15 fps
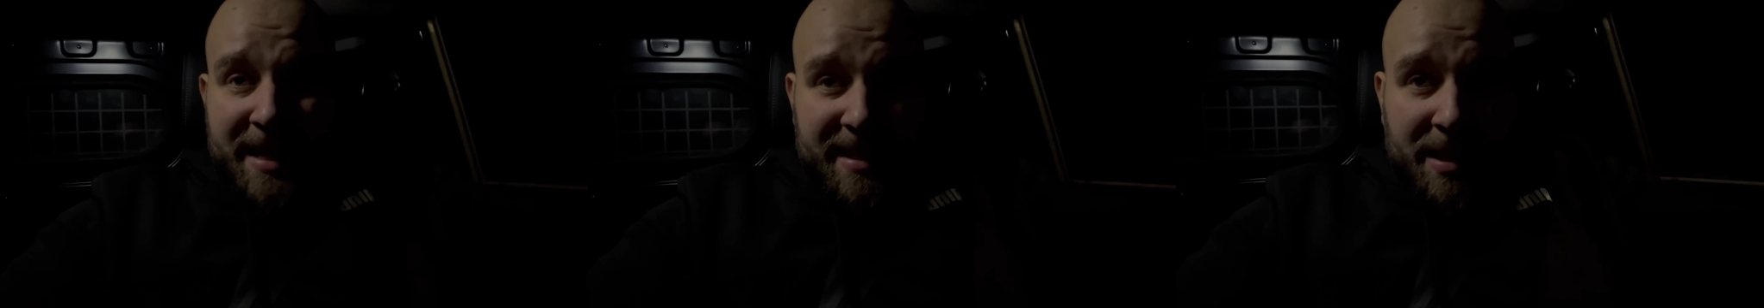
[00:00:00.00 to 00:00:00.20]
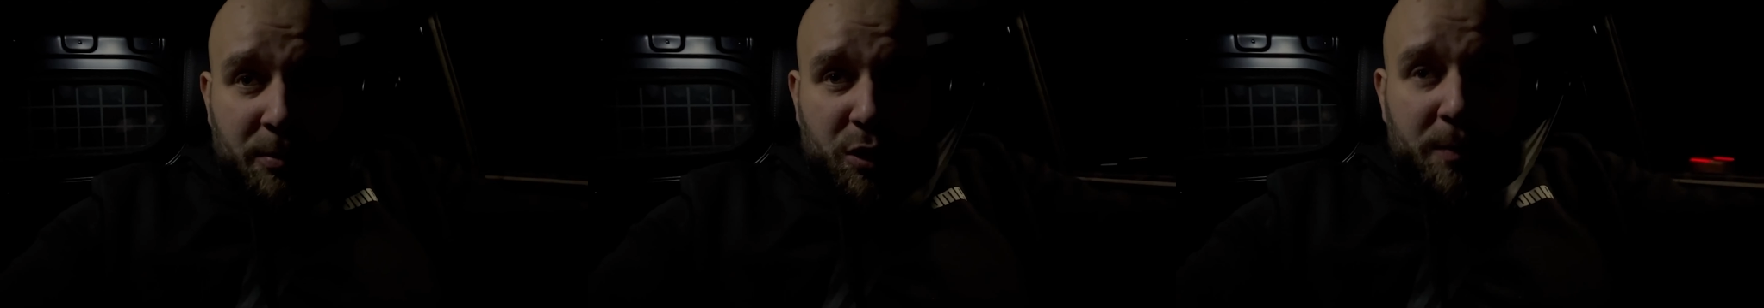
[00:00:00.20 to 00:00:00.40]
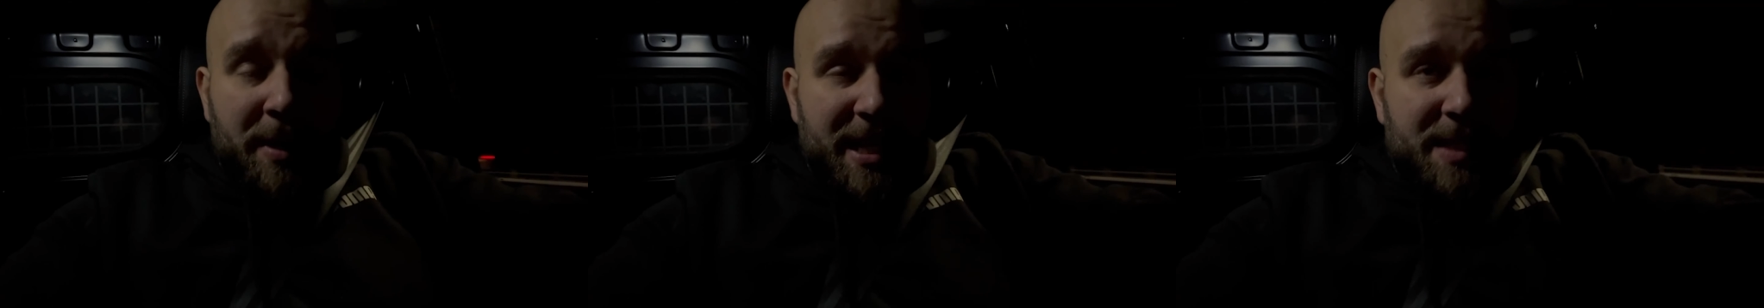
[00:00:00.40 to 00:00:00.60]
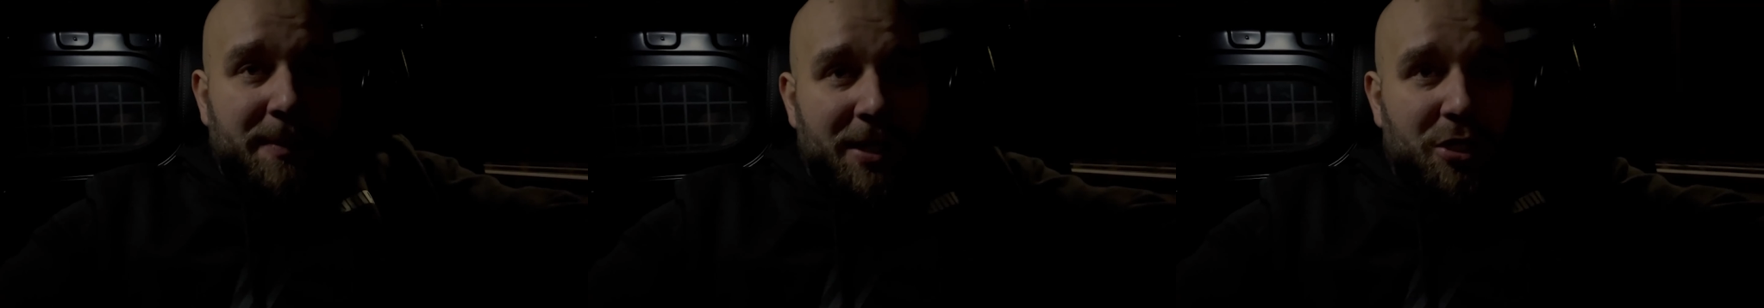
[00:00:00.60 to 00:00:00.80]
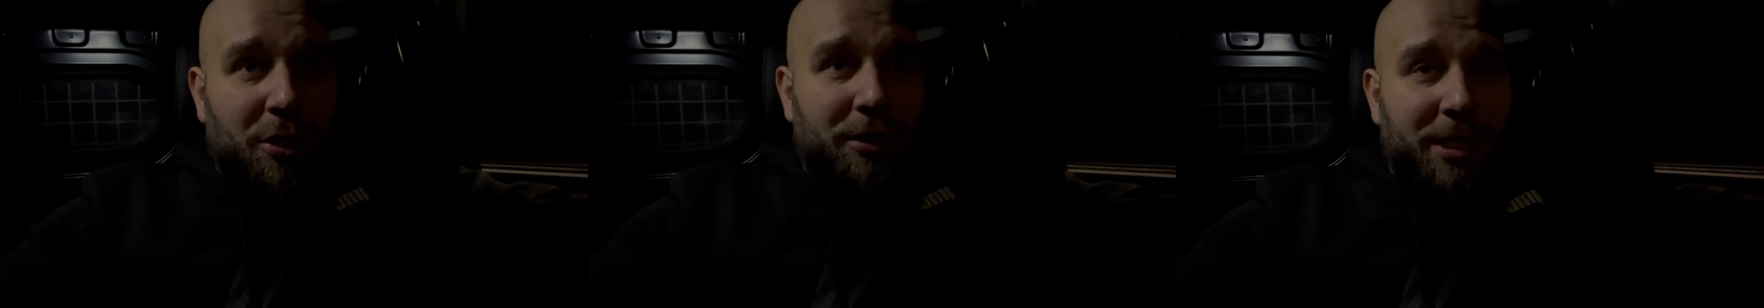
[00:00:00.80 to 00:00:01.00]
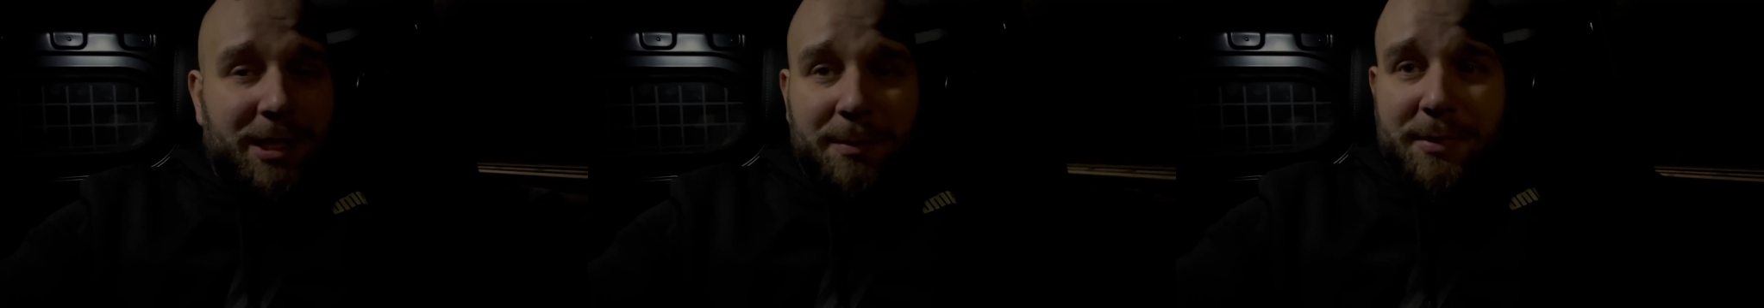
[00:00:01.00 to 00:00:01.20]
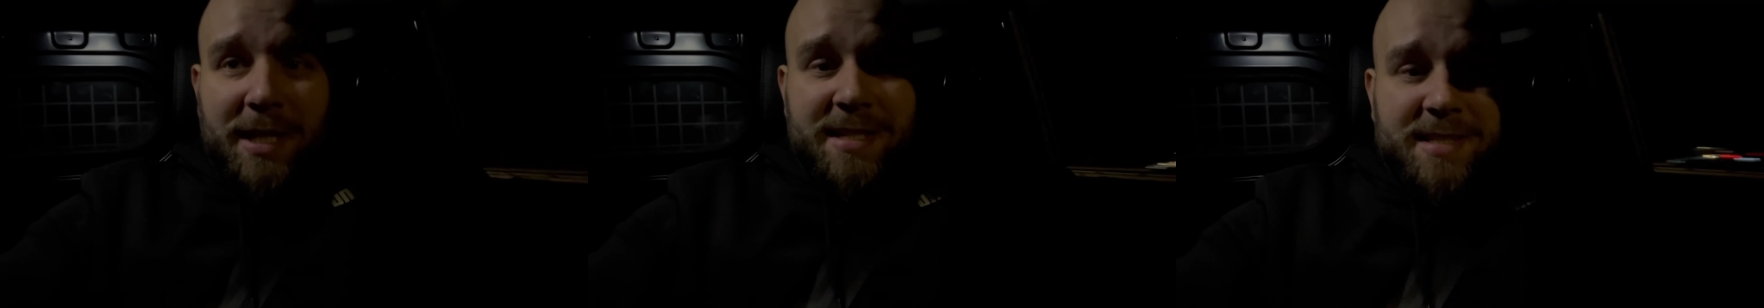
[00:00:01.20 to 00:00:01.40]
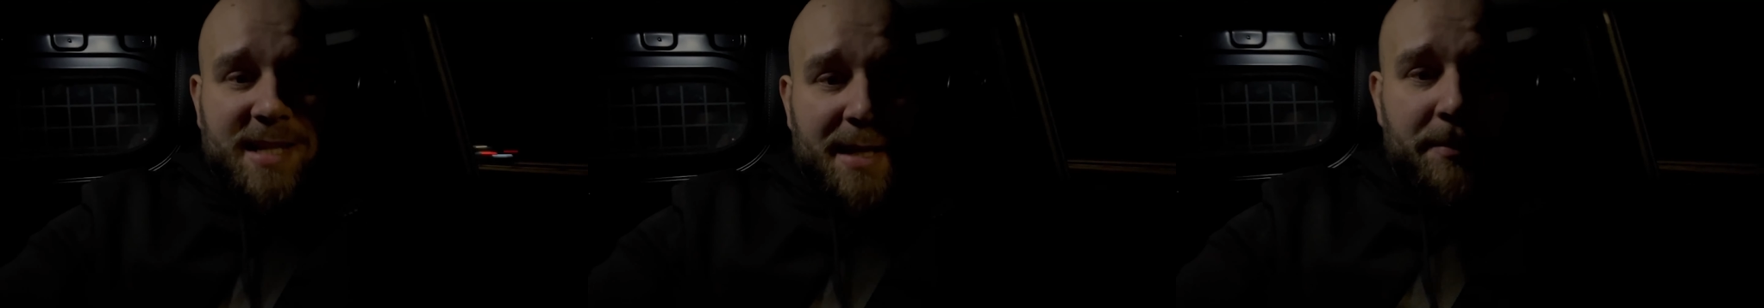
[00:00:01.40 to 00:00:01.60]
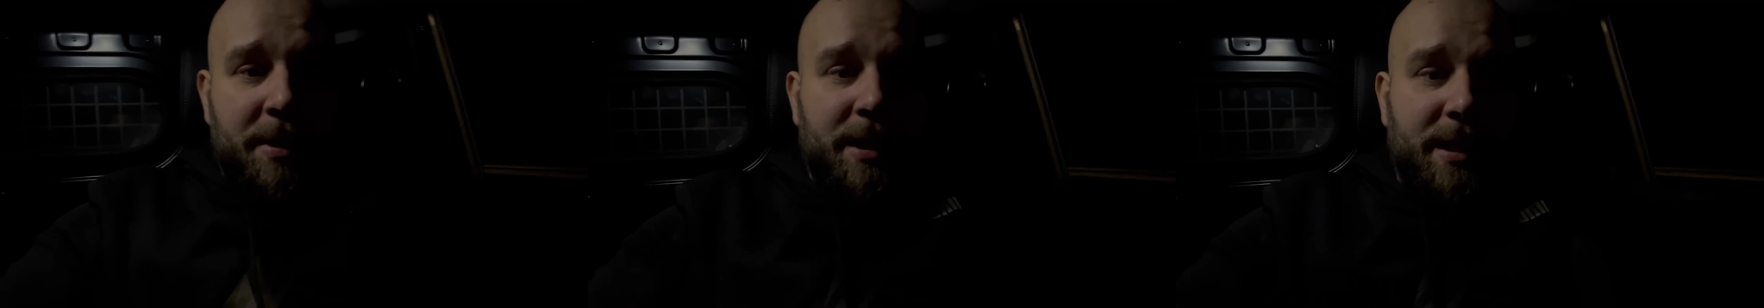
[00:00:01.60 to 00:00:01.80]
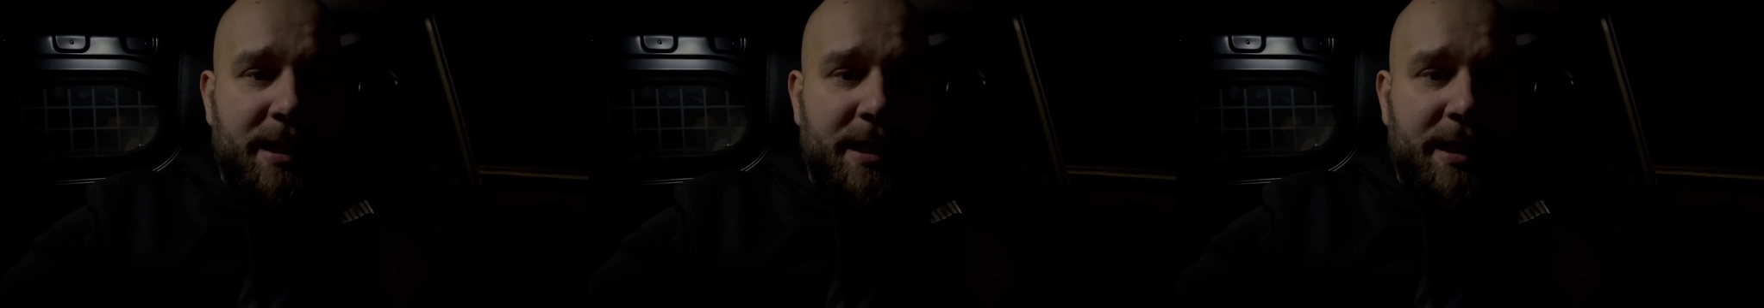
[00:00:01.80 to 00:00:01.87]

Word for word: jestem już mniej zmęczony tym testem.